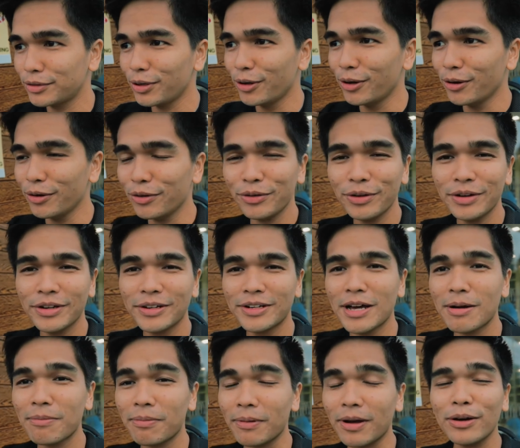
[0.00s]
So,
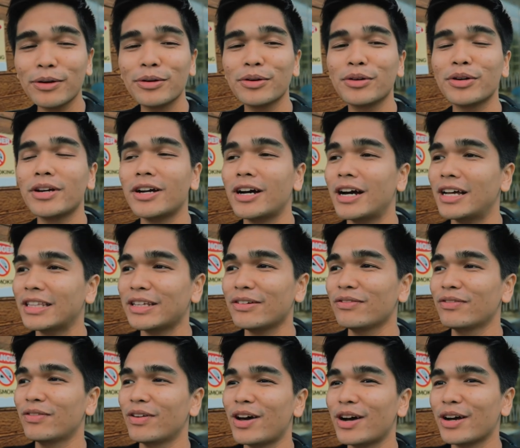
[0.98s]
napakagulo ng
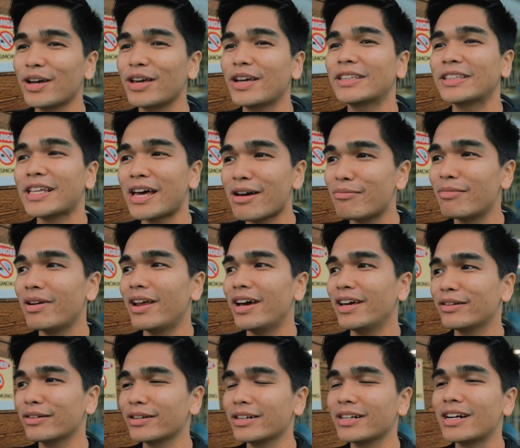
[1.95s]
ating vlogging
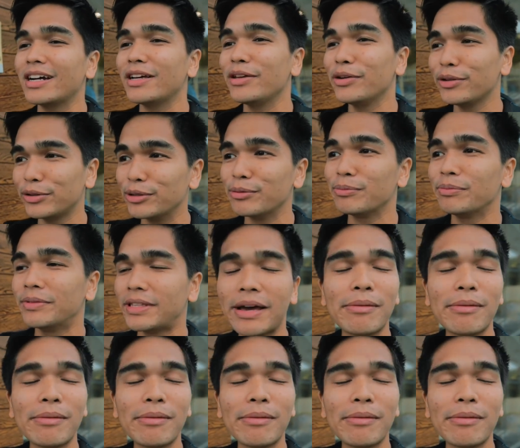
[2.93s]
timeline or ng YouTube